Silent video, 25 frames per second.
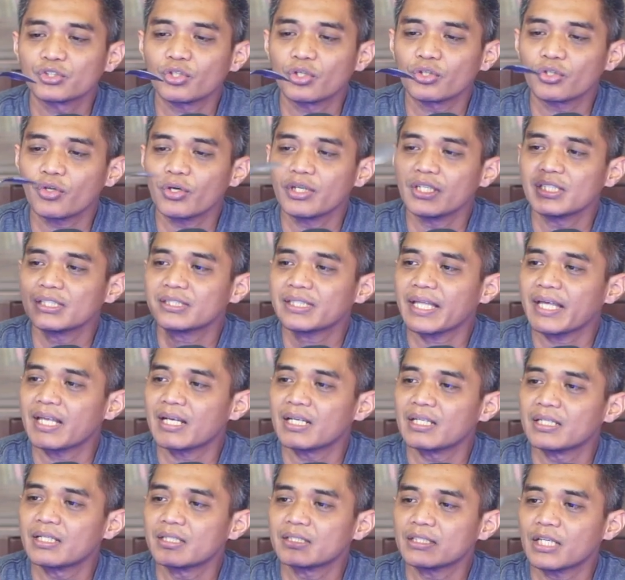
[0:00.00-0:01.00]
Contoh ini
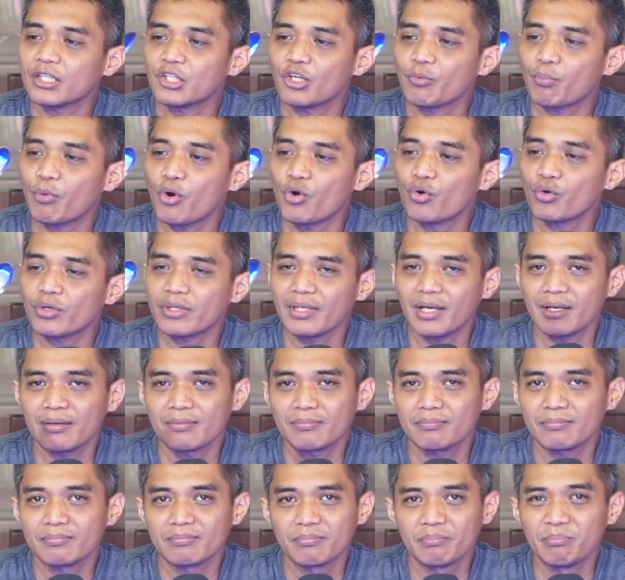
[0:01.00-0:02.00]
stainless atau produk yang
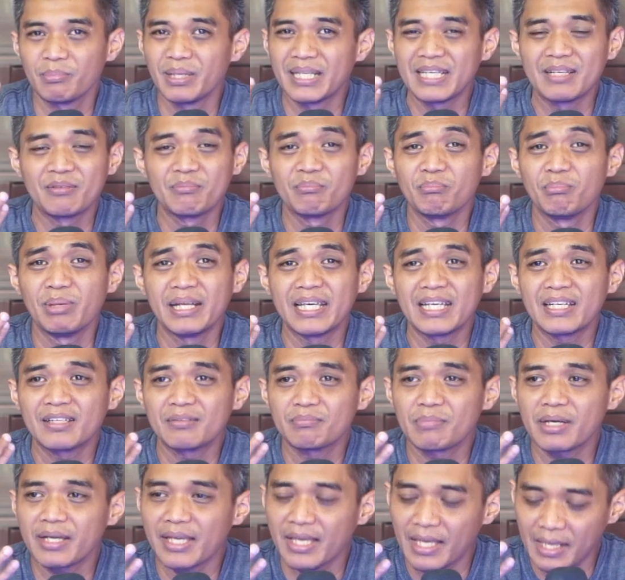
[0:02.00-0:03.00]

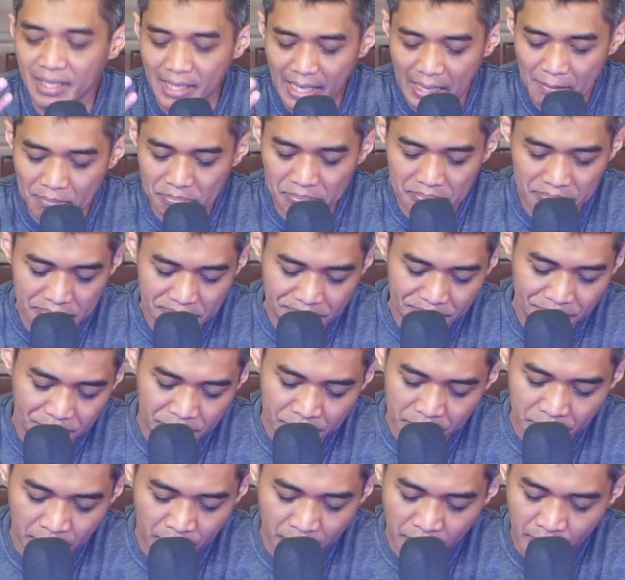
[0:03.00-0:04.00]
bling-bling mengkilap.
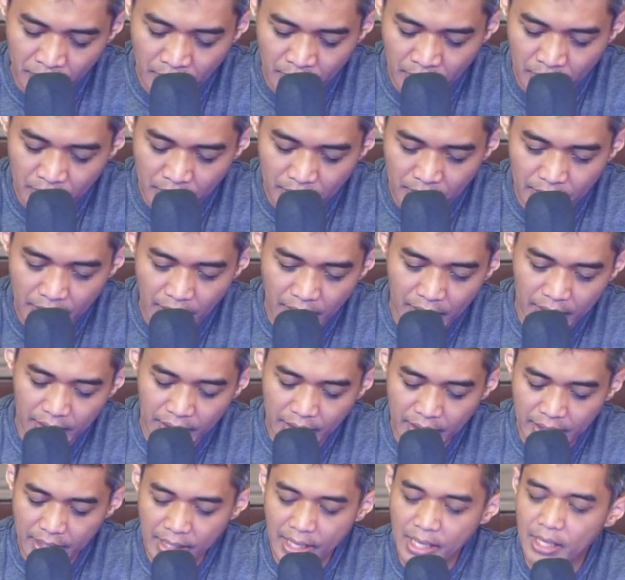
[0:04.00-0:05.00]
Yang
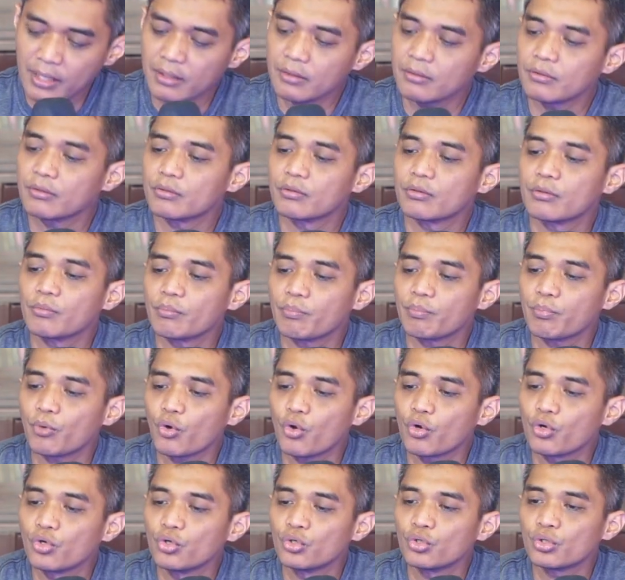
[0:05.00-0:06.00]
ketiga,
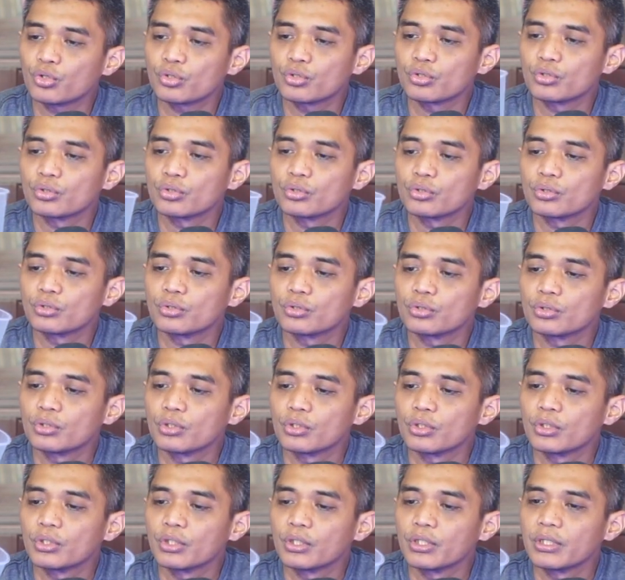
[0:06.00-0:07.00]
produk
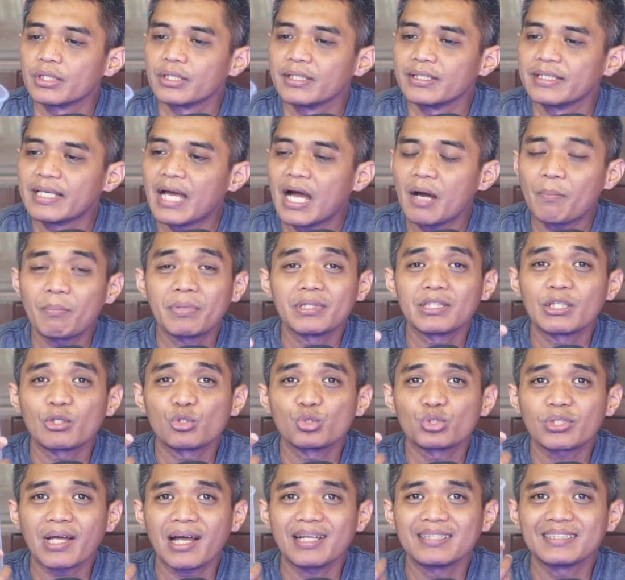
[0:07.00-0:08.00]
yang
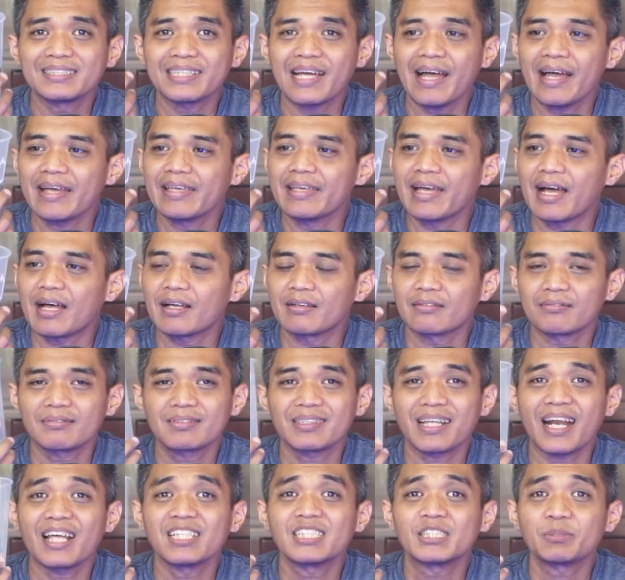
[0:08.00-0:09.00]
meneruskan cahaya,
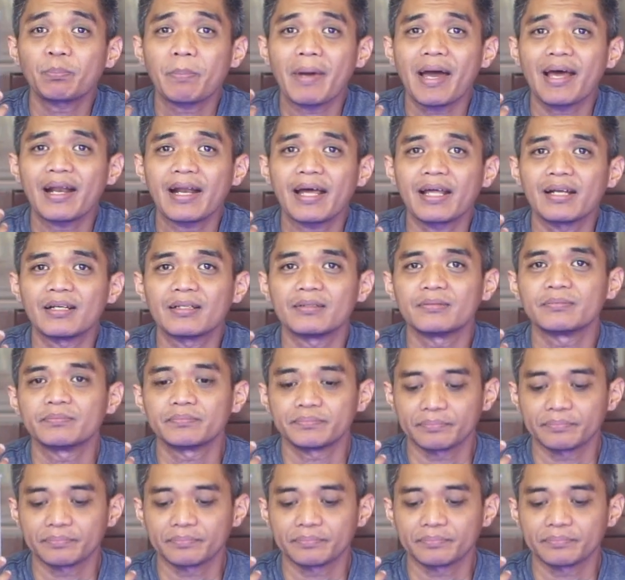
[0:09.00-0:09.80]
transparan.